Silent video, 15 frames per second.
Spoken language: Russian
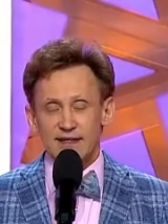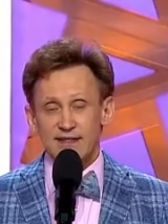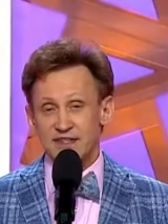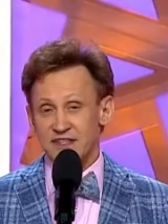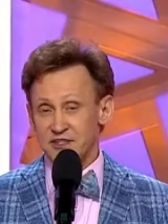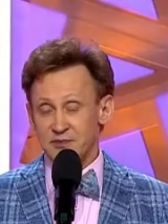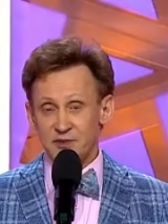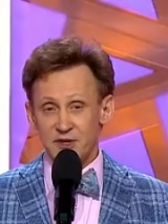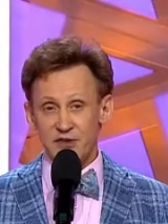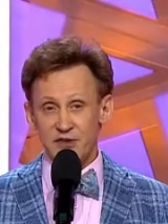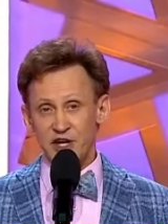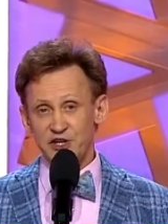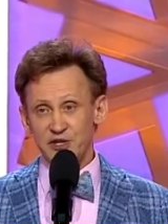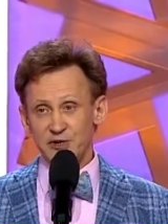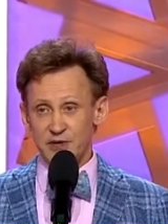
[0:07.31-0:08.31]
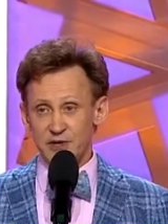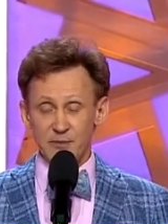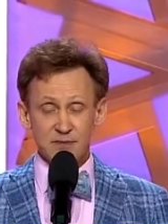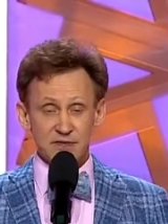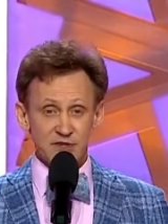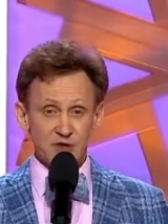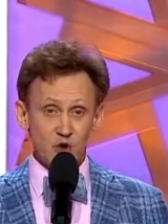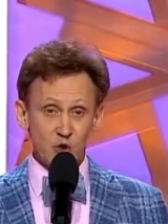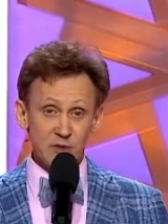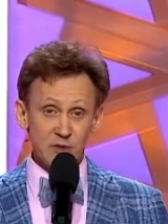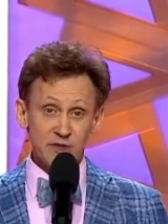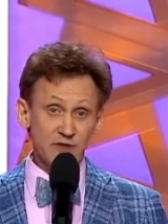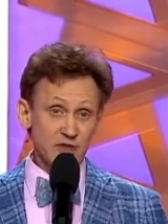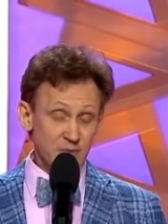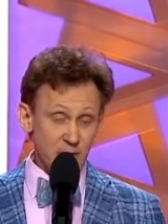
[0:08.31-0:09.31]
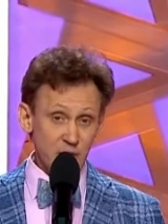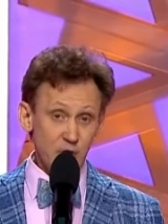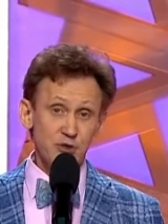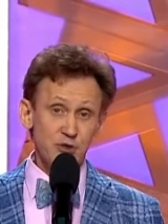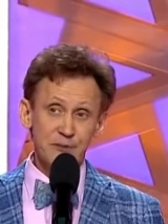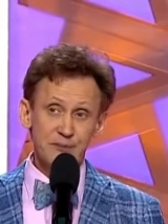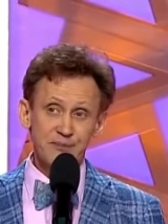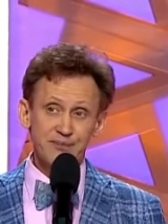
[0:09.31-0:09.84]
С этим товарищем я познакомился в самолете.